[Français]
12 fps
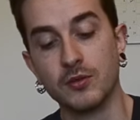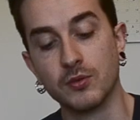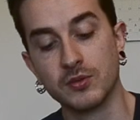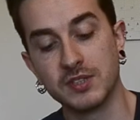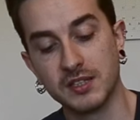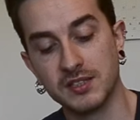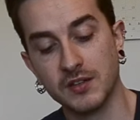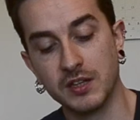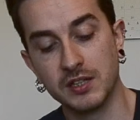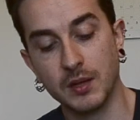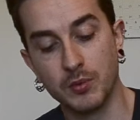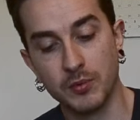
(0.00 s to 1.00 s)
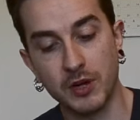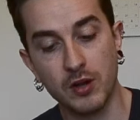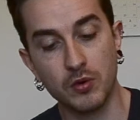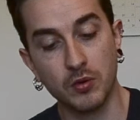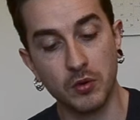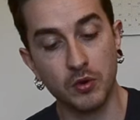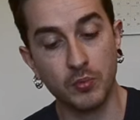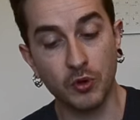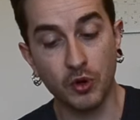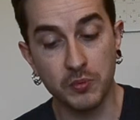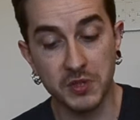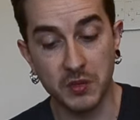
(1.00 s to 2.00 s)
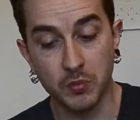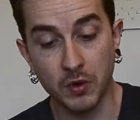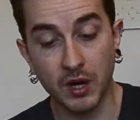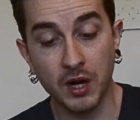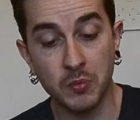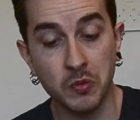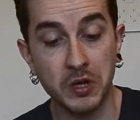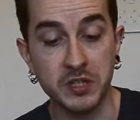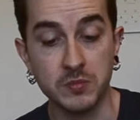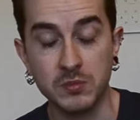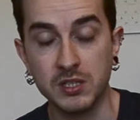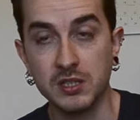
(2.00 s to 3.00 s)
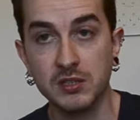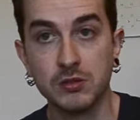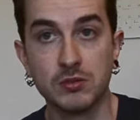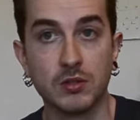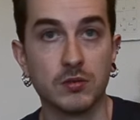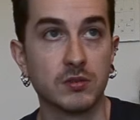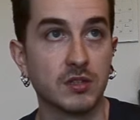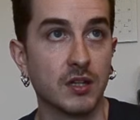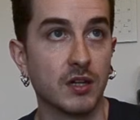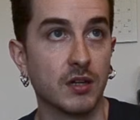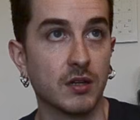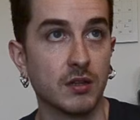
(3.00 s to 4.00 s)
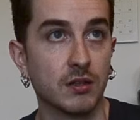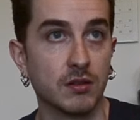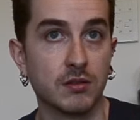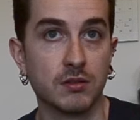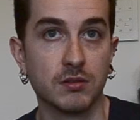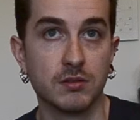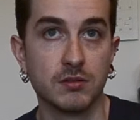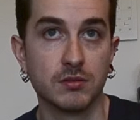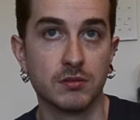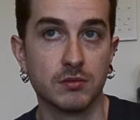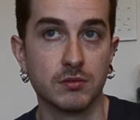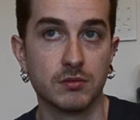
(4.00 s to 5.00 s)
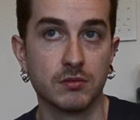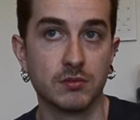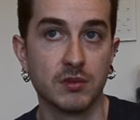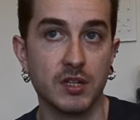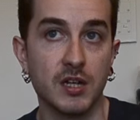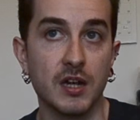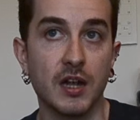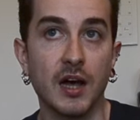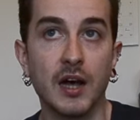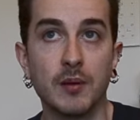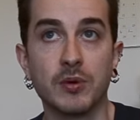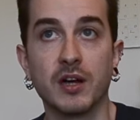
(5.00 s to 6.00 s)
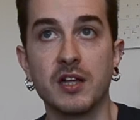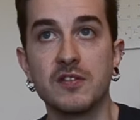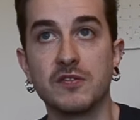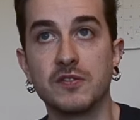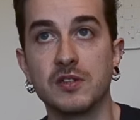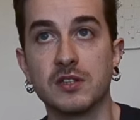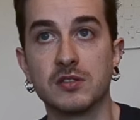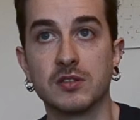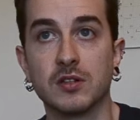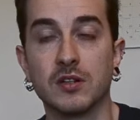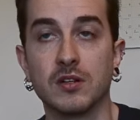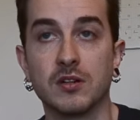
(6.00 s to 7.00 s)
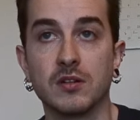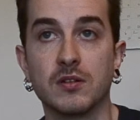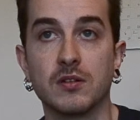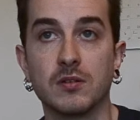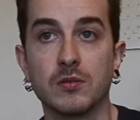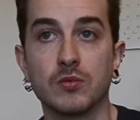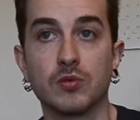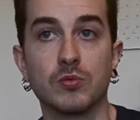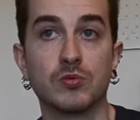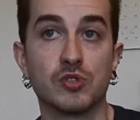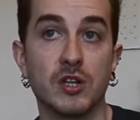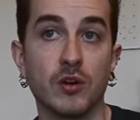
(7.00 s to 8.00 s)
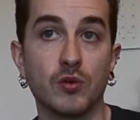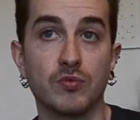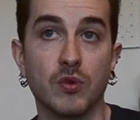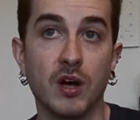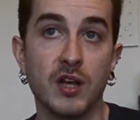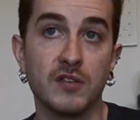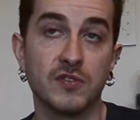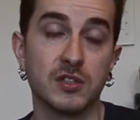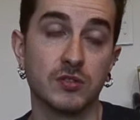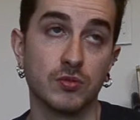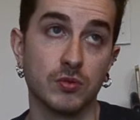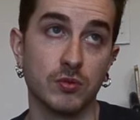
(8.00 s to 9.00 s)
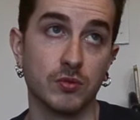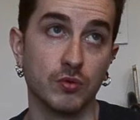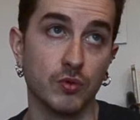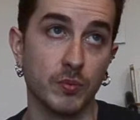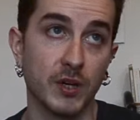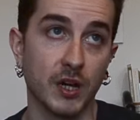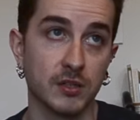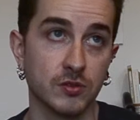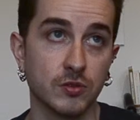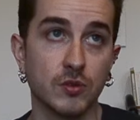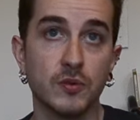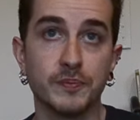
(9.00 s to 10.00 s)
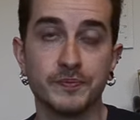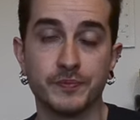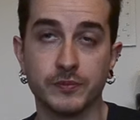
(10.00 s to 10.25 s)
Donc ça, ça va être à peu près le, premier mois, un mois et demi. Donc ça, euh, et là, après, ils fixent, euh, donc je les revois, ils fixent une, opération.